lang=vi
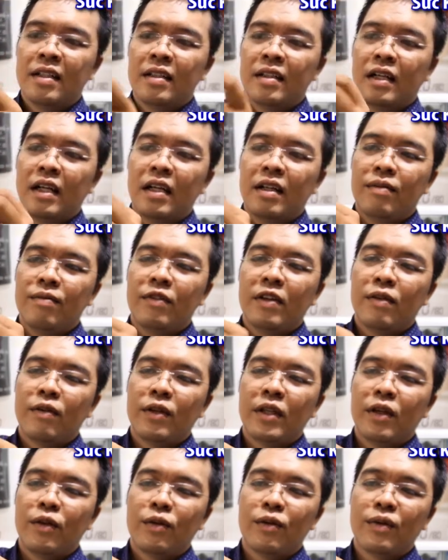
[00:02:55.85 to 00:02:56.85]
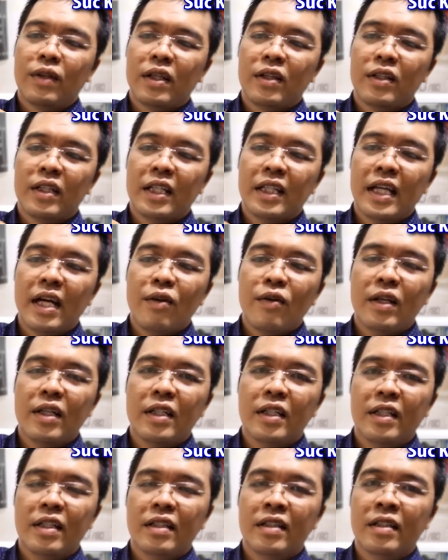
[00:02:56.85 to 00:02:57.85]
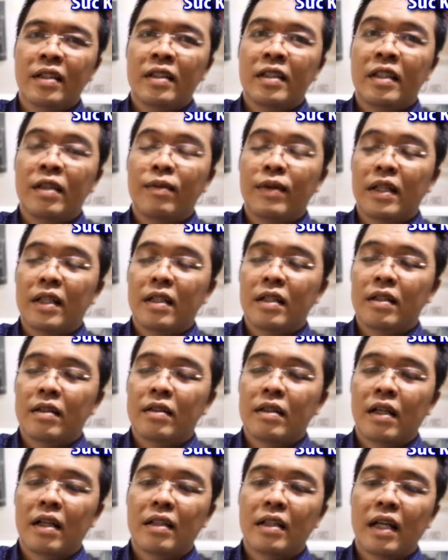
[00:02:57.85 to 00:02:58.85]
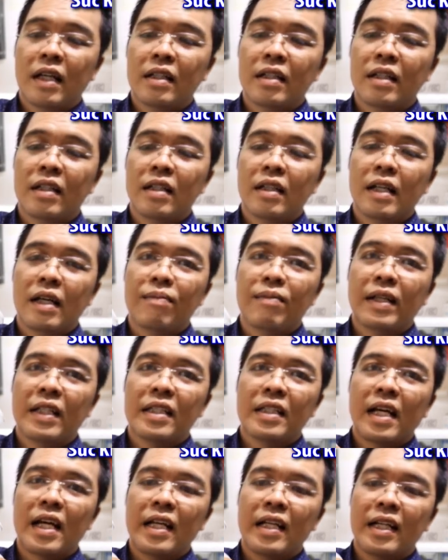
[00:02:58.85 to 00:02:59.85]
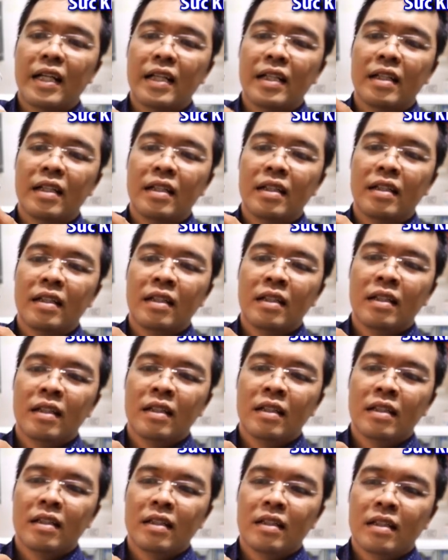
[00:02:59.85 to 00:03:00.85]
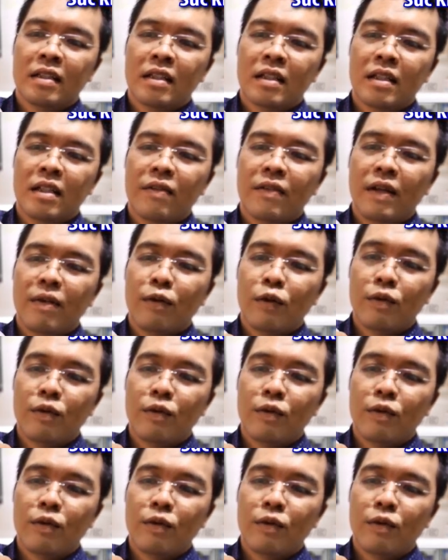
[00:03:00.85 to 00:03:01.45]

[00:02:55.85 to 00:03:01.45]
Đó, van một chiều chúng ta có thể tháo ra được, nhưng mà cẩn thận đừng có làm mạnh tay ha. Cái van một